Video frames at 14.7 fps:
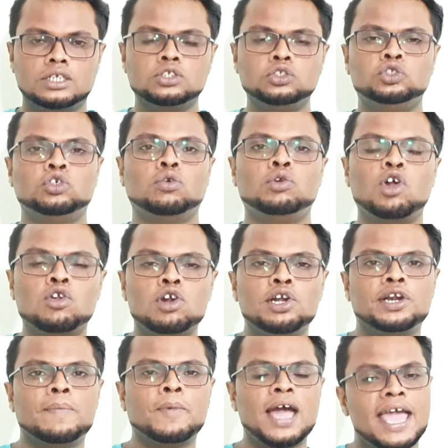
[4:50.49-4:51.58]
जो डोनाल्ड
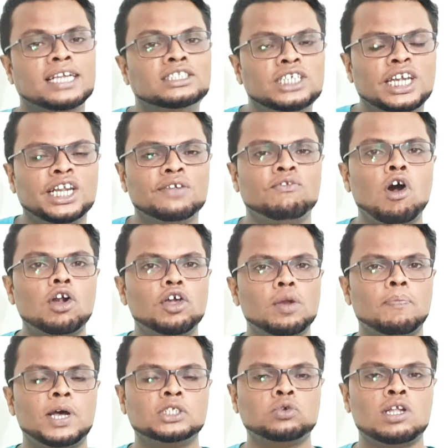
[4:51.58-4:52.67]
ट्रंप का एग्जीक्यूटिव ऑर्डर
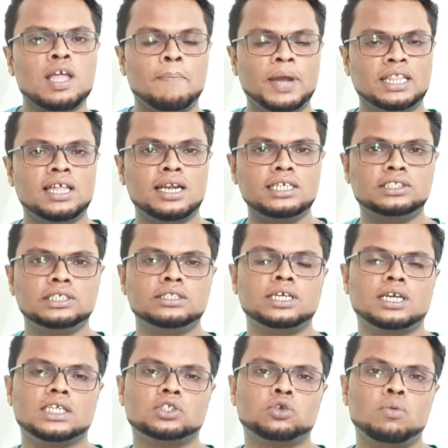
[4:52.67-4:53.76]
पास हुआ था पैंतालीस दिन तक
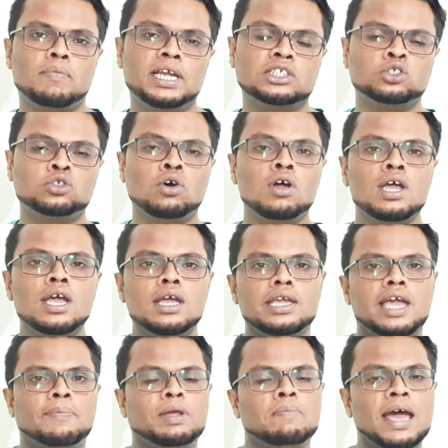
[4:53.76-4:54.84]
इसको बेच दो या
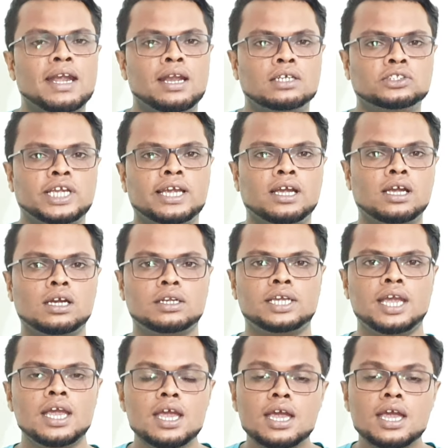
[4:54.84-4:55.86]
फिर बैन लग जाएगा करके